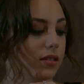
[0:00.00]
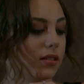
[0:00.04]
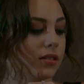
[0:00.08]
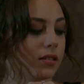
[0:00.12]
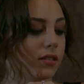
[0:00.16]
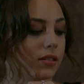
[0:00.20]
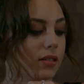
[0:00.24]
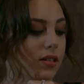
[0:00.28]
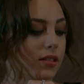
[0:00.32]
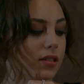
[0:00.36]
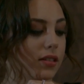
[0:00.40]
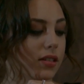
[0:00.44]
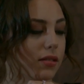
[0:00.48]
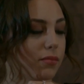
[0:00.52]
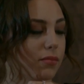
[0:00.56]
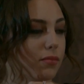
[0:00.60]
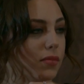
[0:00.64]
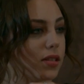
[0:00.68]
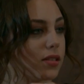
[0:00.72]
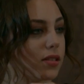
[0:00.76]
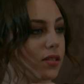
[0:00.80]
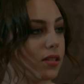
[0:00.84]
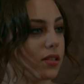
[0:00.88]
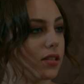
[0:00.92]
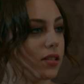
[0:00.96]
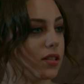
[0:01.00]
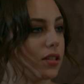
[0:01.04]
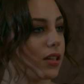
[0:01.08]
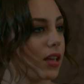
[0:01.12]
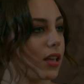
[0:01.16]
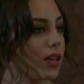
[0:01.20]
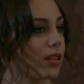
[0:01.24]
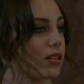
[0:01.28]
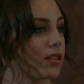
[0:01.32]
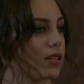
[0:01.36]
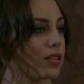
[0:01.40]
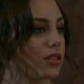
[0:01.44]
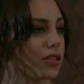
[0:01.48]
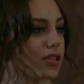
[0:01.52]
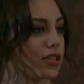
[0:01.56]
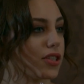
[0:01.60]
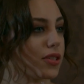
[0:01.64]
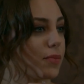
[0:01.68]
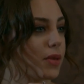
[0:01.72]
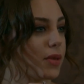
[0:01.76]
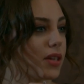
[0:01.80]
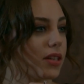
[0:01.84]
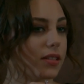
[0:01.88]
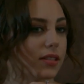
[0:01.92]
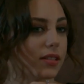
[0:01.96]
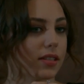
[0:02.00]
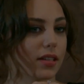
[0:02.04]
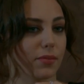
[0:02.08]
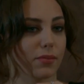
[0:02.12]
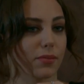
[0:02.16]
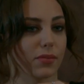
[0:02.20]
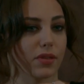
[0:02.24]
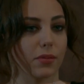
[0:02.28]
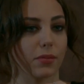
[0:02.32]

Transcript: itiraz etmezse şirkette çalışmayı isterim